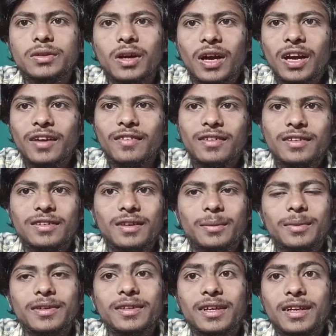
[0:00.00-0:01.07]
సో హాయ్ ఫ్రెండ్స్
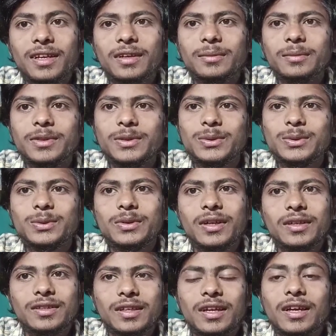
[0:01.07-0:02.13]
నా పేరు సైకిరం మీరు
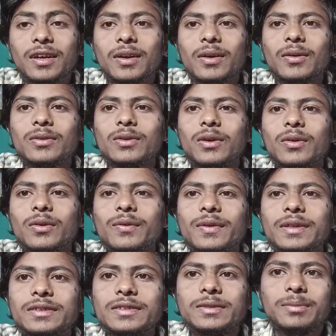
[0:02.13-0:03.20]
చూస్తున్నారు సైకిరం టెక్ తెలుగు
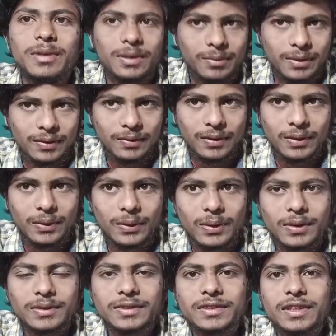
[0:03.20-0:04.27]
ఫ్రెండ్స్ మనం ఈ
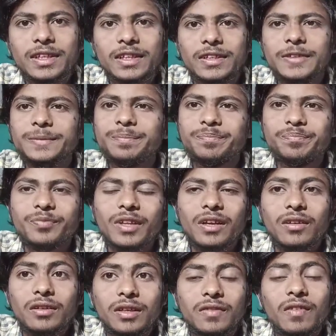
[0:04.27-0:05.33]
వీడియోలో వచ్చేసరికి
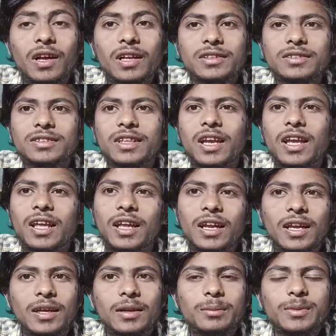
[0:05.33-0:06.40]
ఇవాళ వచ్చేసరికి
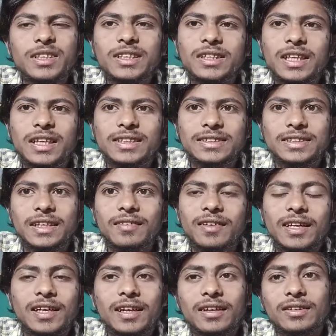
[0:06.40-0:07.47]
రియల్మీ ఎక్స్
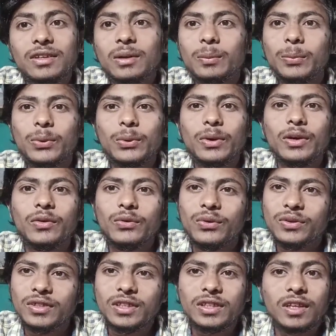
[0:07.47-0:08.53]
సెవెన్ అండ్ ఎక్స్ సెవెన్ ప్రో రెండు
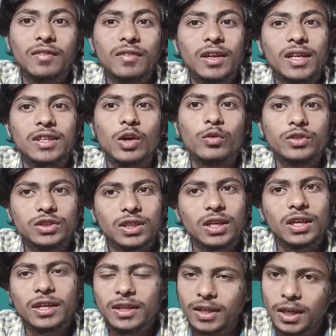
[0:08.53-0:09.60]
ఫోన్స్ అయితే వీళ్ళైతే
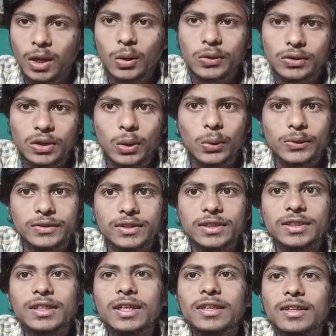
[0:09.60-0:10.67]
అఫీషియల్గా ఇండియాలో అయితే లాంచ్
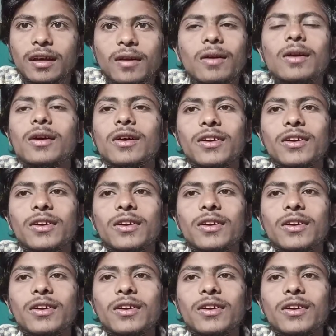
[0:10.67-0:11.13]
అయితే చేశారు